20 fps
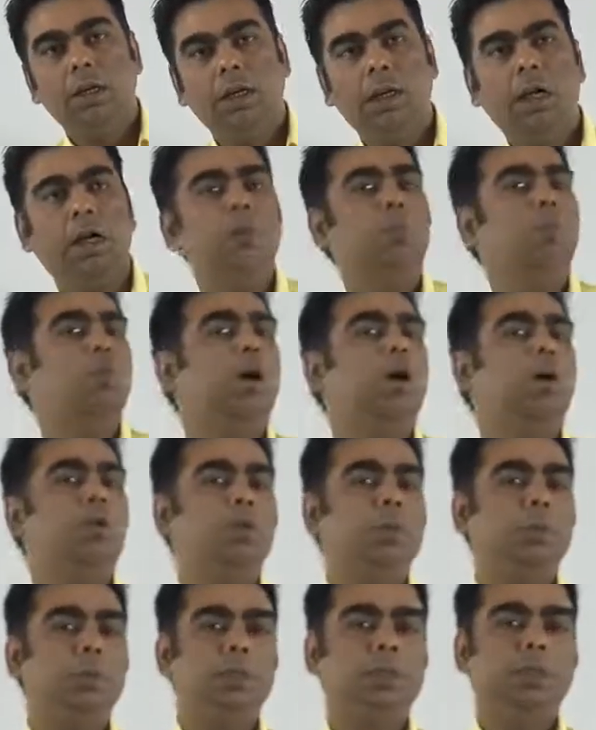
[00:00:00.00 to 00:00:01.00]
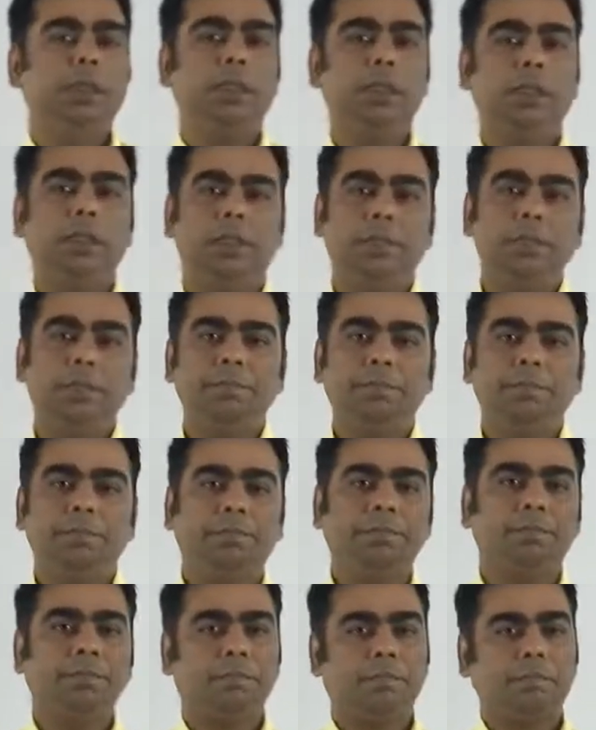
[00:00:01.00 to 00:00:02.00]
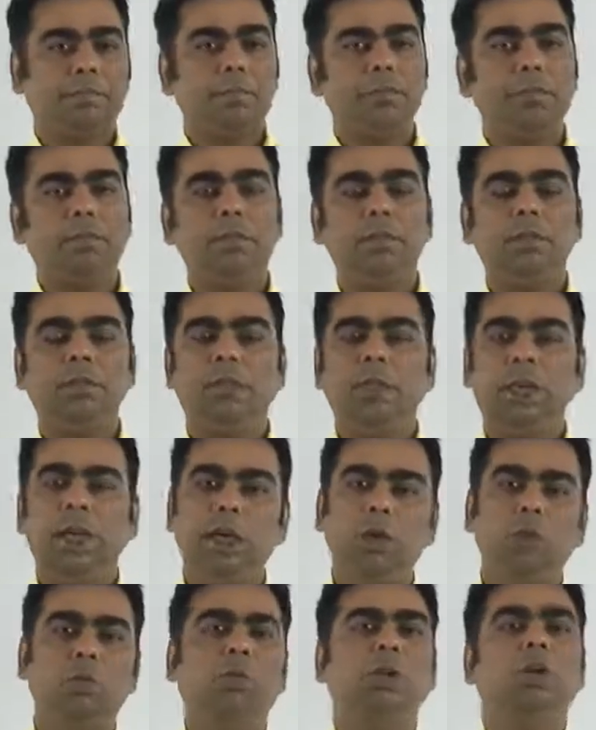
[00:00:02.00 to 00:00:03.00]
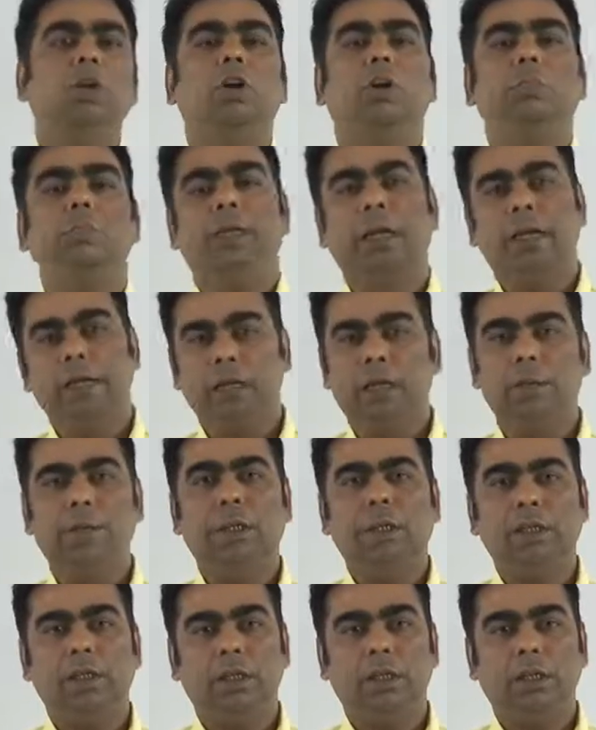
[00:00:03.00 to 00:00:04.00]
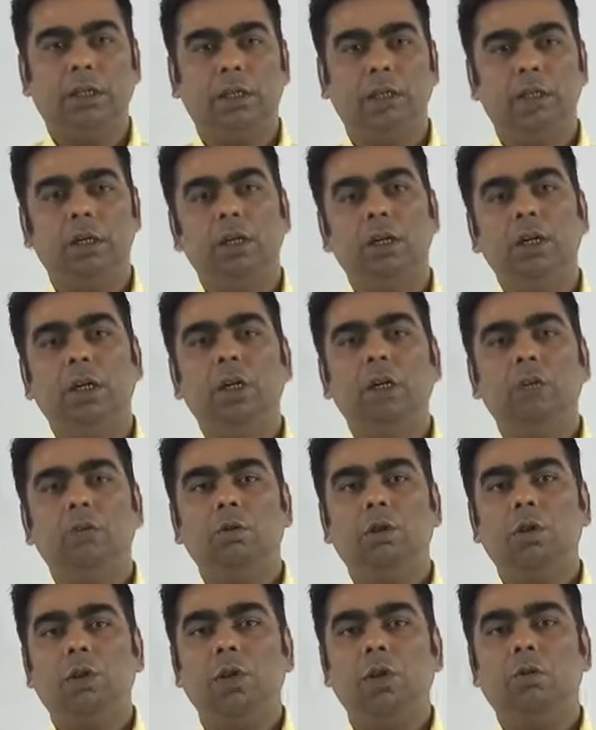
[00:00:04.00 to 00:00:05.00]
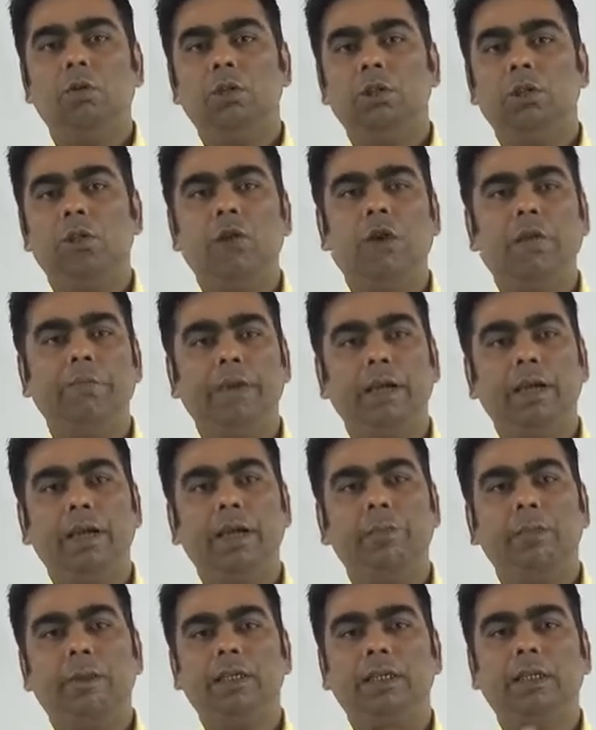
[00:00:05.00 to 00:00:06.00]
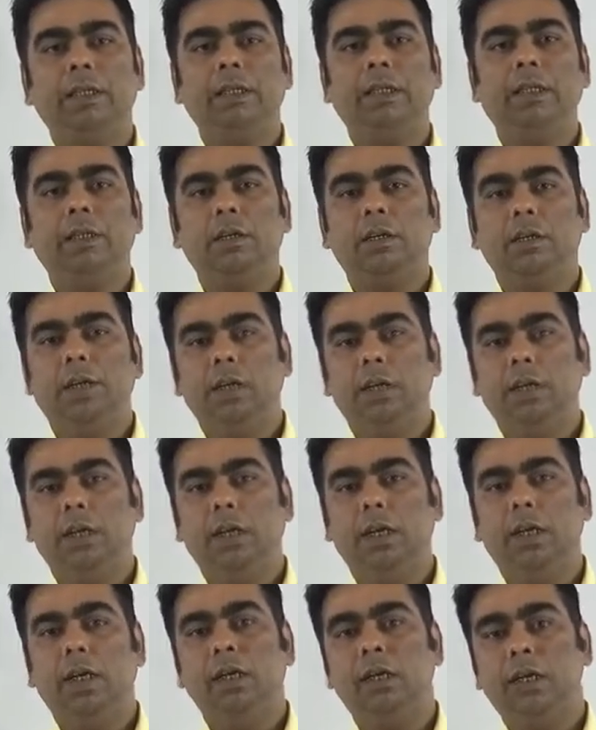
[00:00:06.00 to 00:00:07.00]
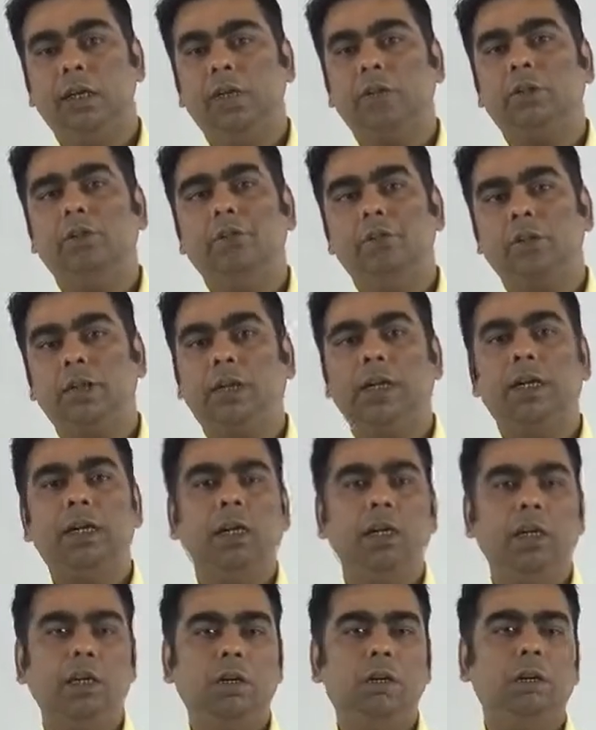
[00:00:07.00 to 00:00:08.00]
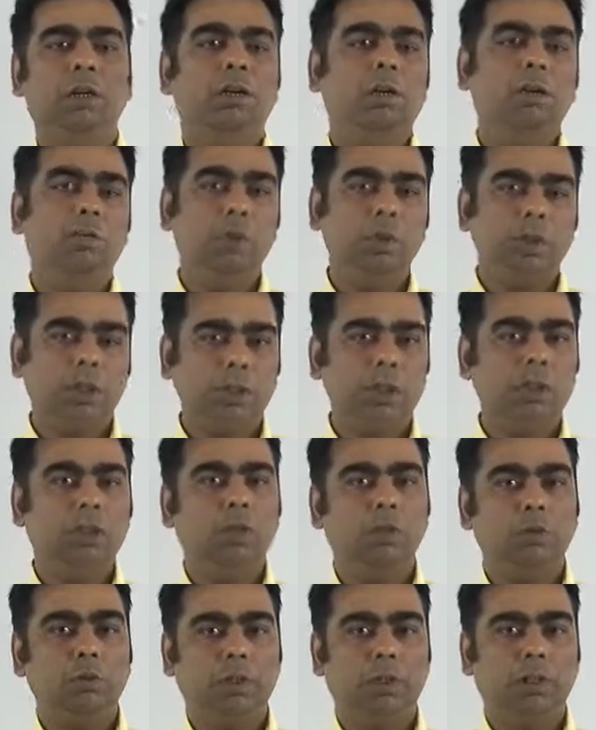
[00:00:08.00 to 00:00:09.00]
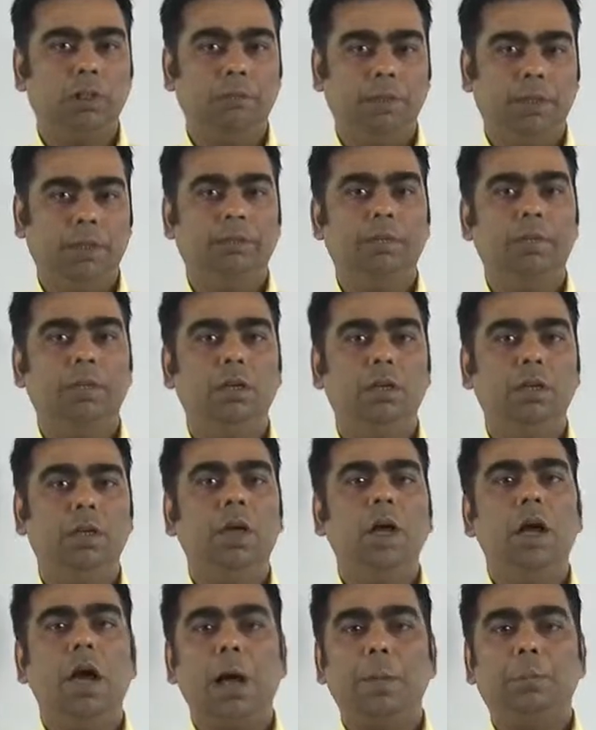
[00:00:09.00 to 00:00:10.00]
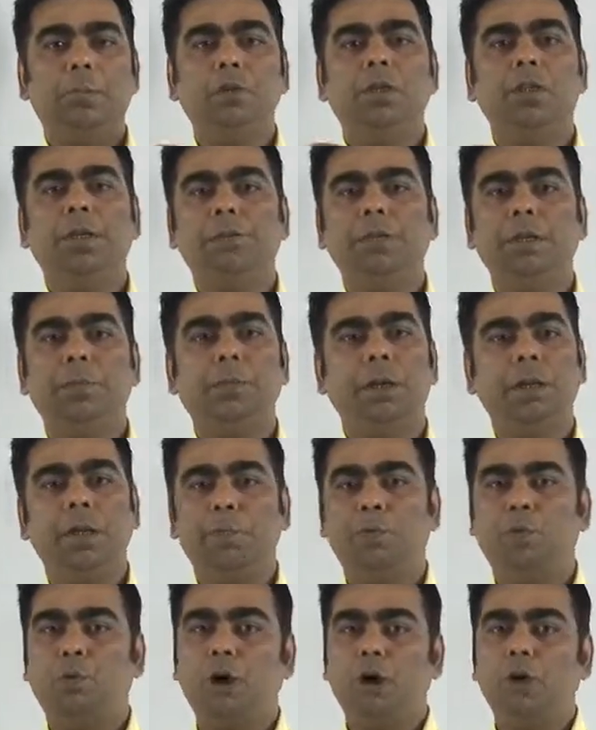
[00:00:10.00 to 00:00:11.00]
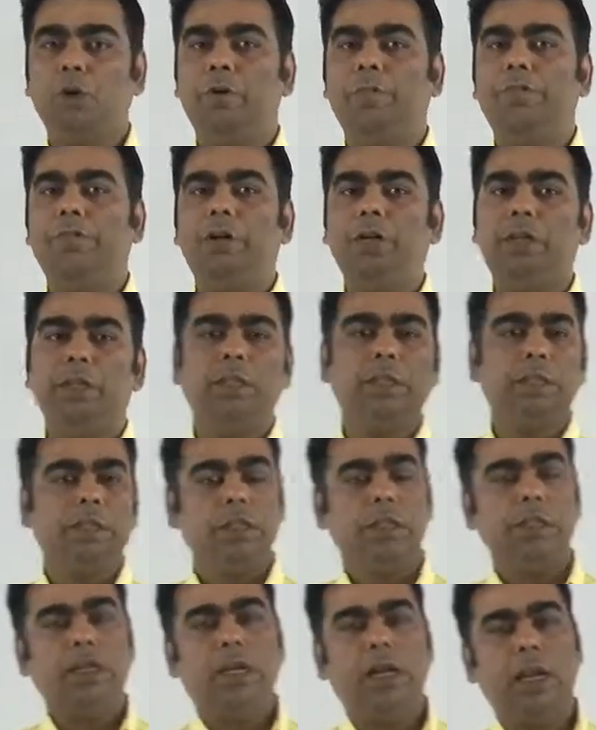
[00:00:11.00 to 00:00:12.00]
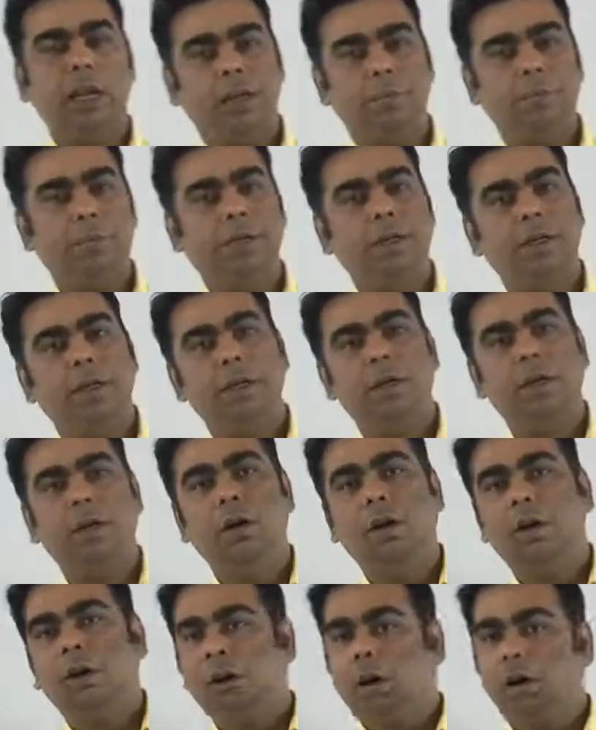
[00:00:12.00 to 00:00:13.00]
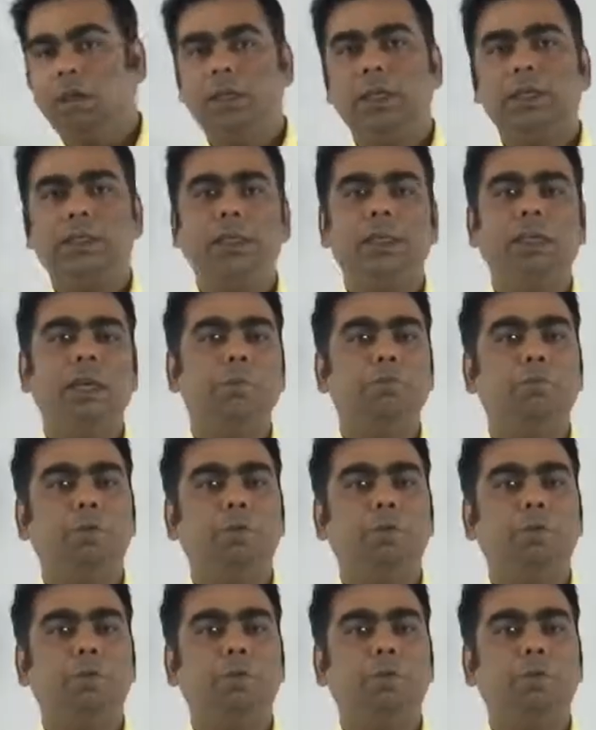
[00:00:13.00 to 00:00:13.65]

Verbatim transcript: थर्ड पॉइंट उसमें सीखे थे कि इक्वेशन ऑफ द एंगल सेक्टर तो इक्वेशन ऑफ एंगल सेक्टर इन केस ऑफ सेकेंड डिग्री नॉन होमोजीनियस इक्वेशन में आपको सबसे पहले पॉइंट ऑफ इंटरसेक्शन निकालना पड़ेगा और जैसे ही आप